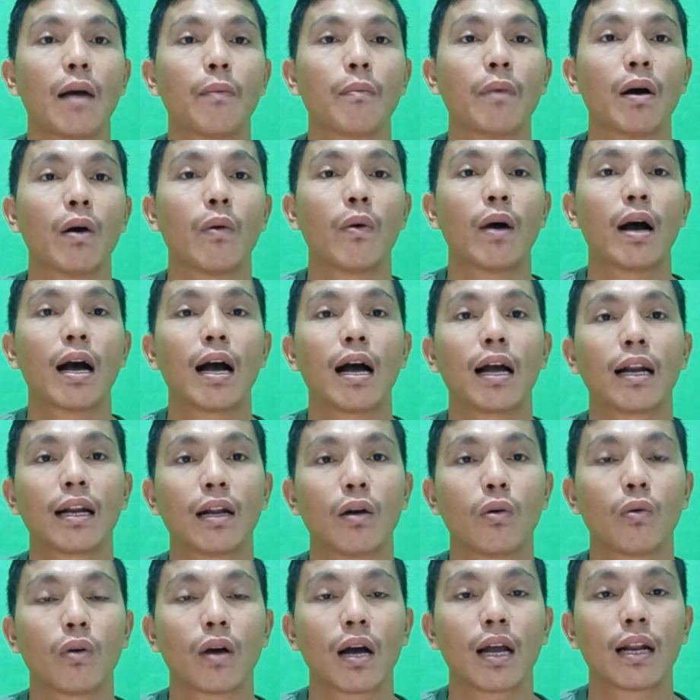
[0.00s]
bawah
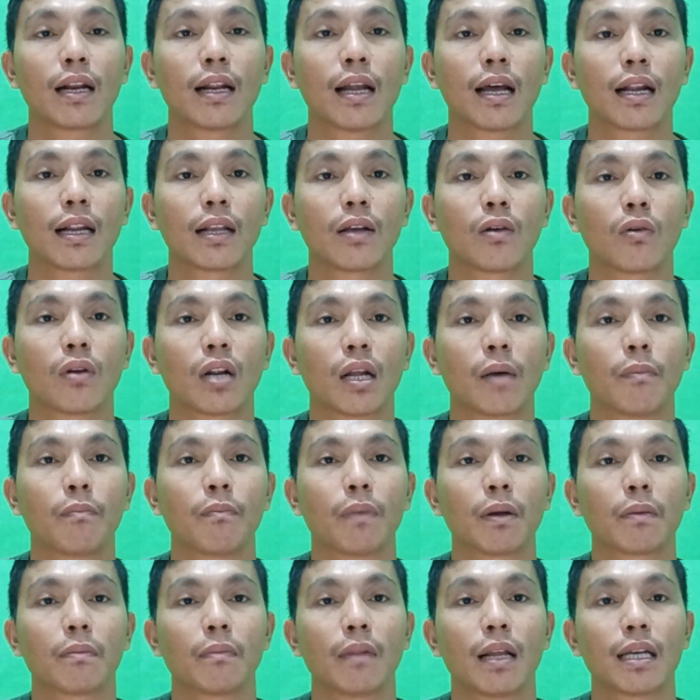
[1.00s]
naungan dari Kodam
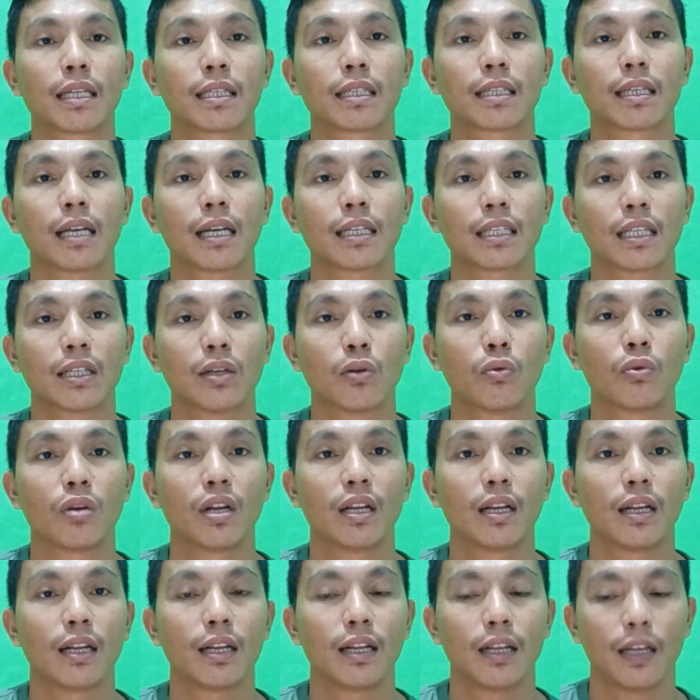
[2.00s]
14
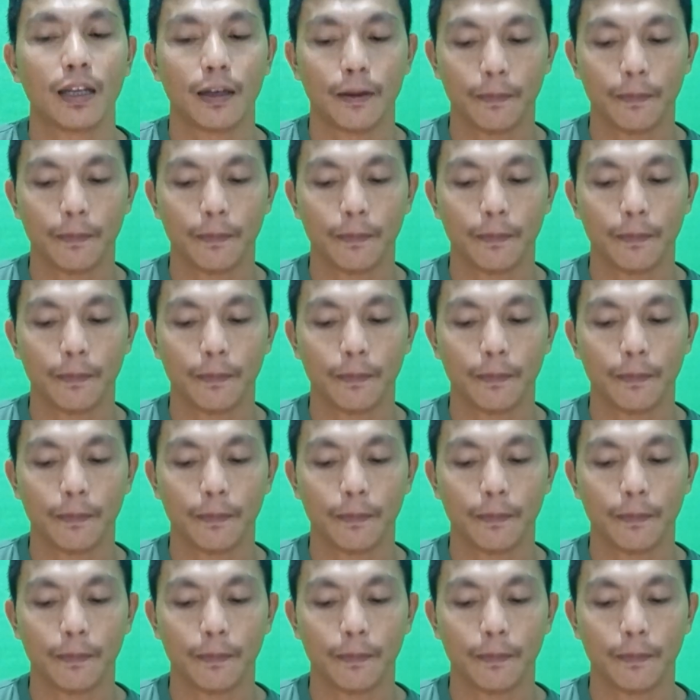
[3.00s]
Hasanuddin ini.